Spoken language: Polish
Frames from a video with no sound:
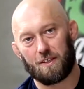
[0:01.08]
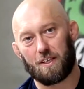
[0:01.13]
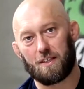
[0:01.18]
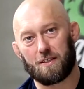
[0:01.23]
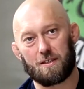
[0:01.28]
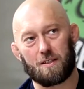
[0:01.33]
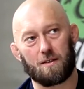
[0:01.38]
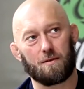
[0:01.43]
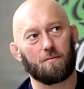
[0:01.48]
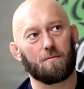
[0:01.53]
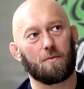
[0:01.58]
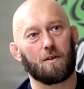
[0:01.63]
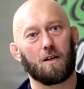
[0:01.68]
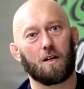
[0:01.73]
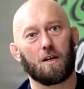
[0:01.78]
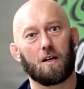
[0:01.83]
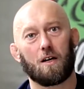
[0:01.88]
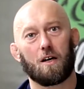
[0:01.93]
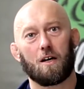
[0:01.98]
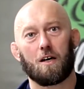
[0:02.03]
Jestem
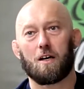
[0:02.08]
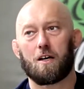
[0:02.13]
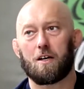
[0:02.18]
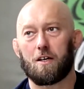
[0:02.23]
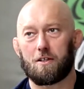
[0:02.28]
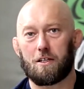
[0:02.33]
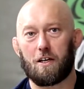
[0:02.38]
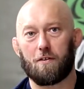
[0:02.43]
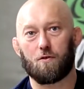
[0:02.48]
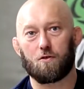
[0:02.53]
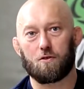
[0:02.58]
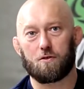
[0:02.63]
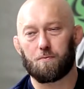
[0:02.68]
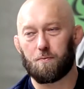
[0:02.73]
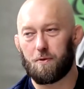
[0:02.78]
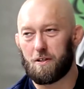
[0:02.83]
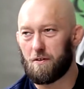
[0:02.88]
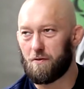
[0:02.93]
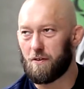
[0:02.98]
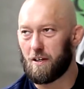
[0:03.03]

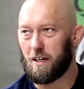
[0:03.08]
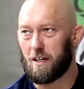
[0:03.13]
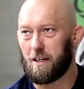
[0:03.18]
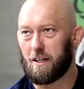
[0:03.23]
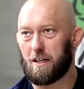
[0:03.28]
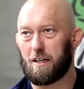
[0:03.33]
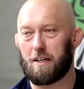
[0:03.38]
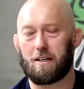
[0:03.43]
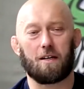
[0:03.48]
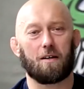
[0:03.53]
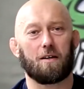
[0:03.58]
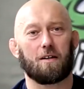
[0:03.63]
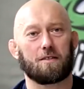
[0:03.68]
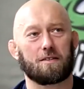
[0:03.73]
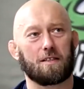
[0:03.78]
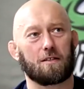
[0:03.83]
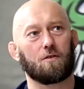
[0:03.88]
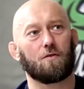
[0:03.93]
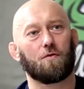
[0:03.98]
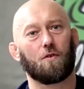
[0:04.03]
niewątpliwie e,
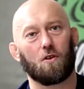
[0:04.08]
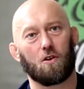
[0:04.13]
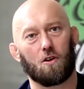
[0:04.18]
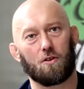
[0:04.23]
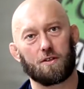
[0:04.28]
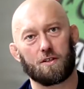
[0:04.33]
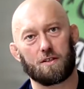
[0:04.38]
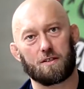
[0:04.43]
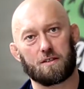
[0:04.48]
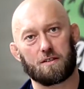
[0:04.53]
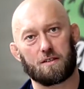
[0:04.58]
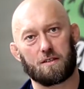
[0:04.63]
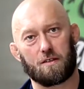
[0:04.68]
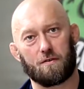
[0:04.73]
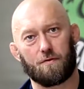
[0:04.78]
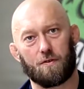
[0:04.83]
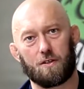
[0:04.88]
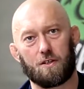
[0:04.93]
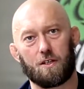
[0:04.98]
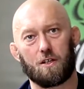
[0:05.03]
zadowolony z
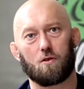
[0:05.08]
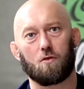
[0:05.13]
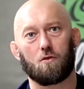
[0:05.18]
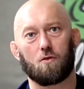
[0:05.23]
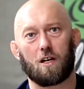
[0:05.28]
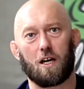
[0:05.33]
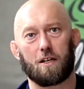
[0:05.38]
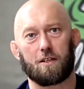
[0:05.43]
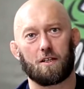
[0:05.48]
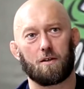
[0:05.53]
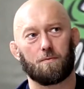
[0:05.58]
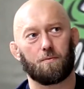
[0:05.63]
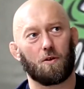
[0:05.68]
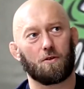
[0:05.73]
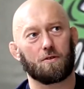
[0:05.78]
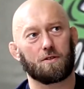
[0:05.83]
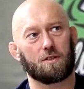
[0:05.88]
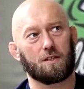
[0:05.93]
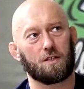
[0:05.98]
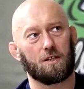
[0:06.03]
wyniku kadry
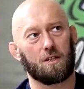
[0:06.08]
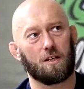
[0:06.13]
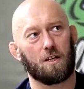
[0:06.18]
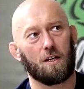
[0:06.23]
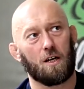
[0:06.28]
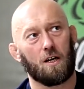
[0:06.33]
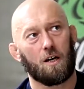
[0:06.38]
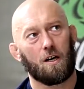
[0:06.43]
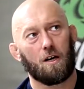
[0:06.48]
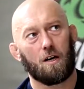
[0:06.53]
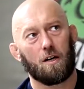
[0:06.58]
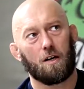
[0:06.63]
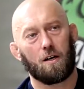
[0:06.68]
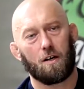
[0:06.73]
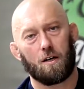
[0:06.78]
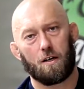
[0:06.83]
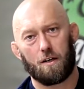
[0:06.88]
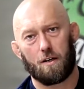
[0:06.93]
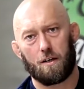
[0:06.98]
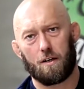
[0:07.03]
Polski.
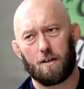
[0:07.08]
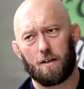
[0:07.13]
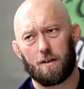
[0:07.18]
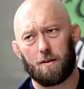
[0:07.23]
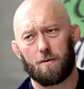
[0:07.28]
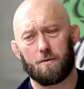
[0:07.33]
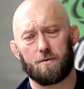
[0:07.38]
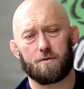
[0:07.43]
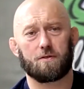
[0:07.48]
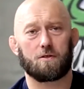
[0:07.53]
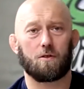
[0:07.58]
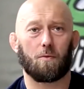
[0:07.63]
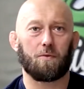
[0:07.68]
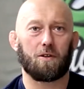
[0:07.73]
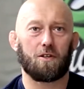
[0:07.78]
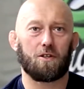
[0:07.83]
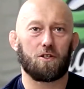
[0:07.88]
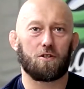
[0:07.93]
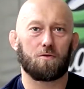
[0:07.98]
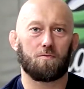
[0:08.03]
E,
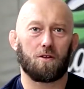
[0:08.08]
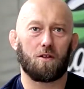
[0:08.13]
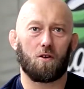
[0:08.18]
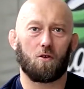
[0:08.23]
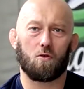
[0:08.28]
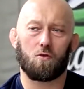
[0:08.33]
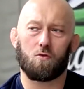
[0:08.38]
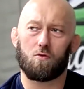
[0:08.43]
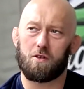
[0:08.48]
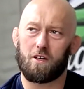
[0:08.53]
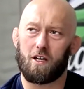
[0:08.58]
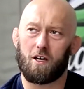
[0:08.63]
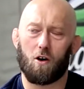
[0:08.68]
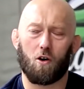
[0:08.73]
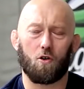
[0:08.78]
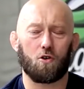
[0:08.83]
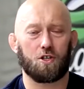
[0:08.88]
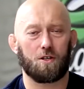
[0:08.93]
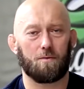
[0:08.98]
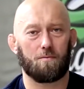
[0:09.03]
zdobyliśmy ogólnie
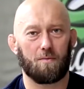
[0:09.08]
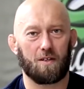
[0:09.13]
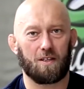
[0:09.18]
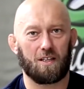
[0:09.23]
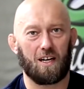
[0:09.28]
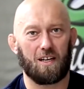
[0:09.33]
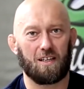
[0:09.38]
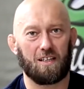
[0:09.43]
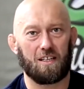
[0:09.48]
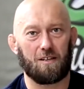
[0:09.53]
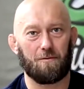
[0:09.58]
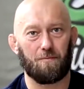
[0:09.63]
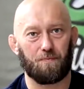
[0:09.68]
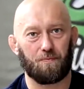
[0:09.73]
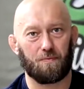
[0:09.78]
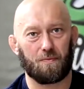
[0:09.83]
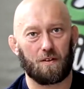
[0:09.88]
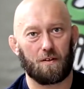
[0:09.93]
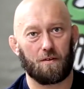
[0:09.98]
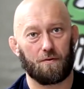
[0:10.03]
8 medali,
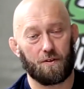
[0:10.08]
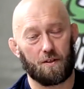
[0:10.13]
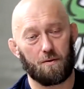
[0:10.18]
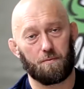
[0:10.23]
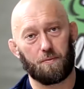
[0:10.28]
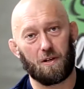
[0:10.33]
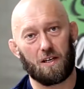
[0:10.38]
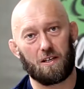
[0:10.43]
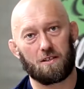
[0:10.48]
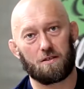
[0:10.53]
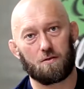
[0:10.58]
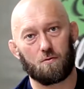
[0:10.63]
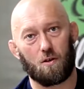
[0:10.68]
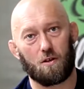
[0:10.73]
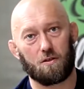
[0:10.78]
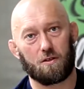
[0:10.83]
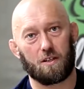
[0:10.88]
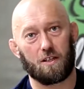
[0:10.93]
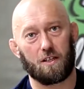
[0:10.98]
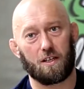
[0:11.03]
w tym 5
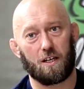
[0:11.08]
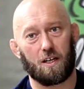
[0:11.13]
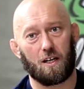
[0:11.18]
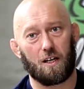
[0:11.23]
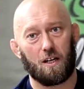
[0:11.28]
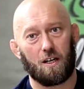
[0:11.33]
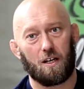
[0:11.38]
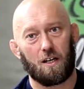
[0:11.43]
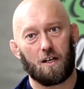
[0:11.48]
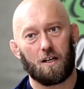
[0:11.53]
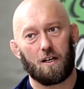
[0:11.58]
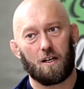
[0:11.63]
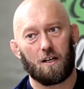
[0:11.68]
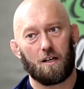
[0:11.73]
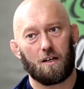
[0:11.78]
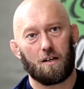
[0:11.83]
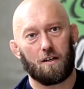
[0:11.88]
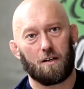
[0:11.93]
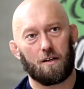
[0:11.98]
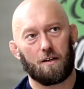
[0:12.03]
złotych.
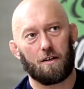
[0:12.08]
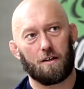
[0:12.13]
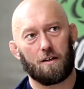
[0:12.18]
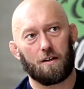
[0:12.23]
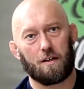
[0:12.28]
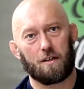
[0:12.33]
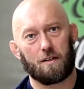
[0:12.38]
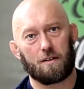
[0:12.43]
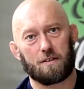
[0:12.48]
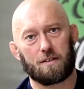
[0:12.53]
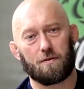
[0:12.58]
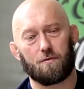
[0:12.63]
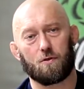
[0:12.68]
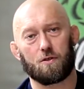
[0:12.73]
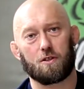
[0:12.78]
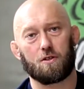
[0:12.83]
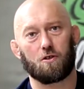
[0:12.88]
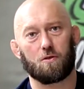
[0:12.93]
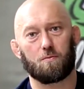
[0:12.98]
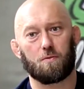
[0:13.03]
E,
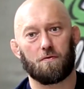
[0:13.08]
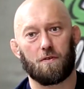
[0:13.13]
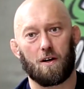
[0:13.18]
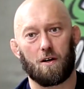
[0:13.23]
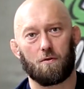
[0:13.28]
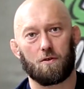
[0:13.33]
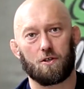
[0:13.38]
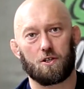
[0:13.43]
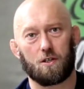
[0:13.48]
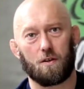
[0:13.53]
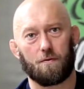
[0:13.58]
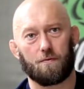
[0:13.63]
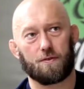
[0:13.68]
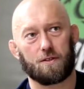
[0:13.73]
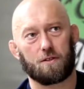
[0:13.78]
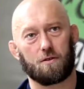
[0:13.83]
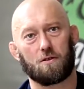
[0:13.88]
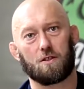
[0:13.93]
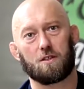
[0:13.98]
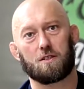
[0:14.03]
zawody odbywały się w
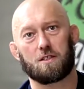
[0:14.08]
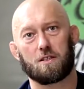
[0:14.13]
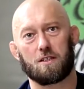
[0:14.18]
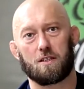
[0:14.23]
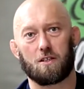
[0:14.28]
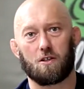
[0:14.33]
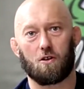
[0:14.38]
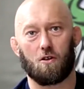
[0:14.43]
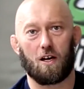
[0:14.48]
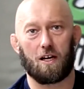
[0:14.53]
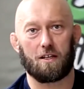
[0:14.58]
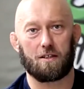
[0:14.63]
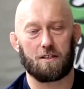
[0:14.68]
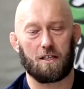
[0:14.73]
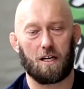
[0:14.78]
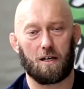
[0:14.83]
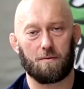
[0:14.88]
stolicy Holandii,